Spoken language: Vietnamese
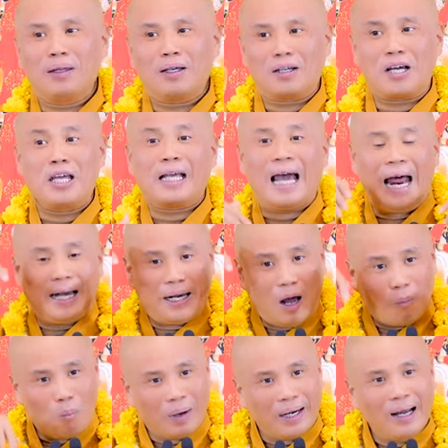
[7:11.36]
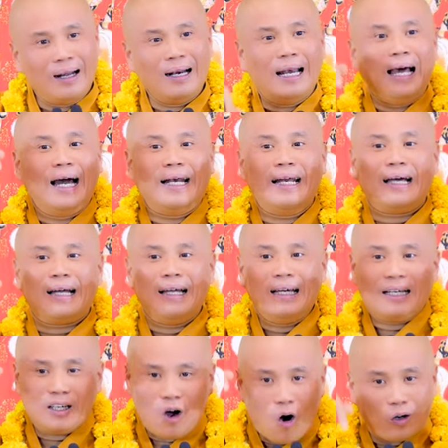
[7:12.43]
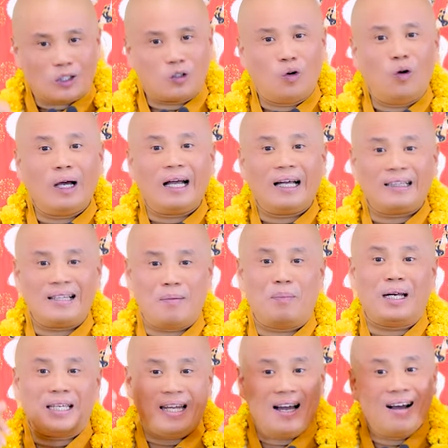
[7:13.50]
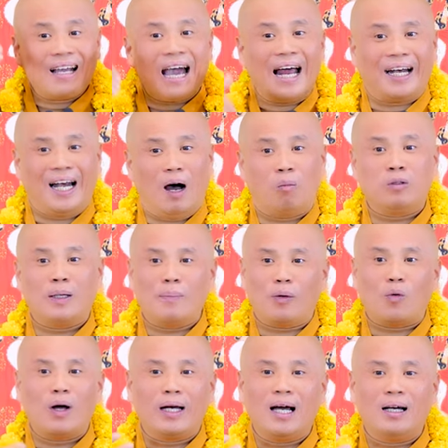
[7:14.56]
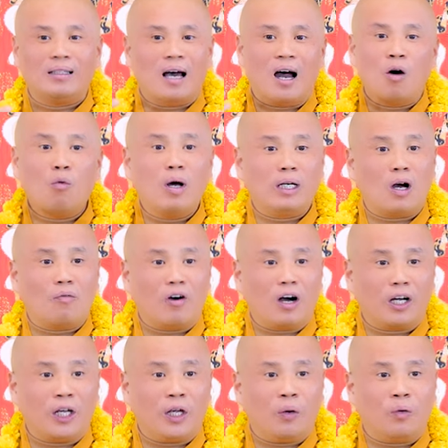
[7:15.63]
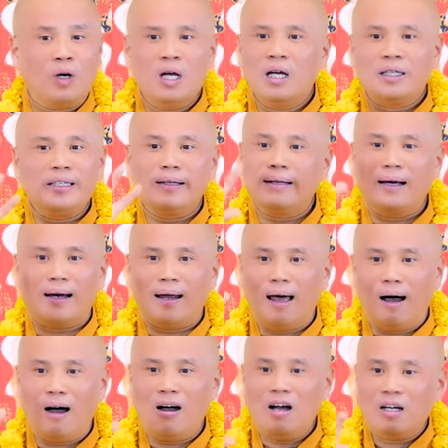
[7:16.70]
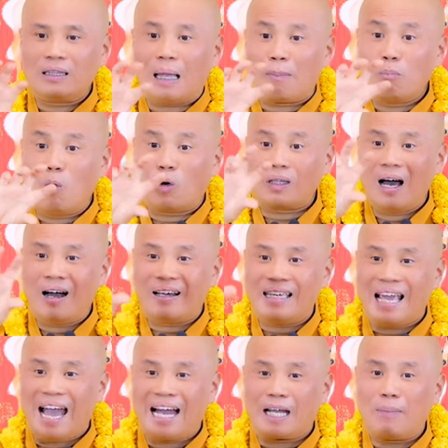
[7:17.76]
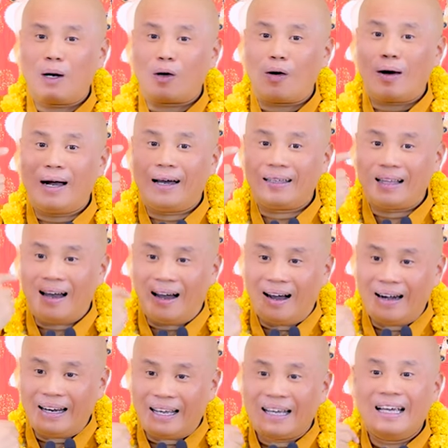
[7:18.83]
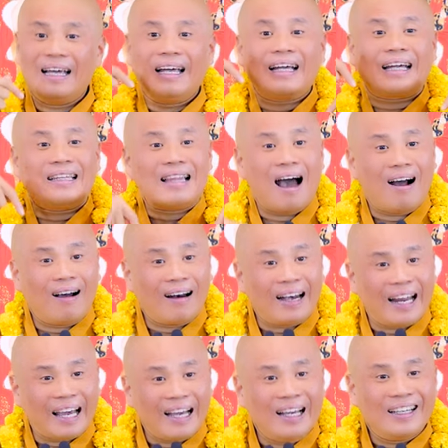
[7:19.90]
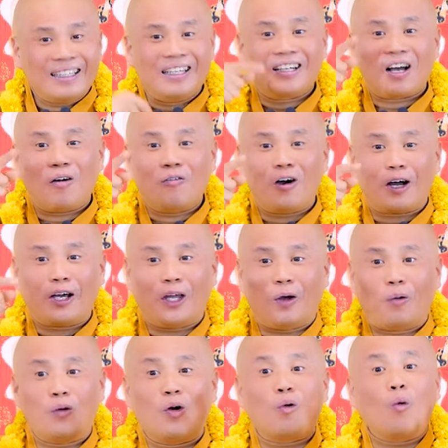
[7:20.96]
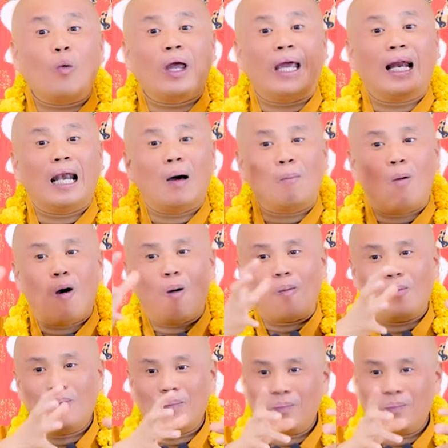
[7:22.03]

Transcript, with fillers: Khi cái hành động mình đứng lên á, ngồi xuống á, thì mình nhớ cái hành động thì mình quên hơi thở, quên câu Phật hiệu. Nhưng đừng lo, tập một thời gian cái bắt đầu hơi thở nè, cái thân nè với câu Phật hiệu nó quyện là một.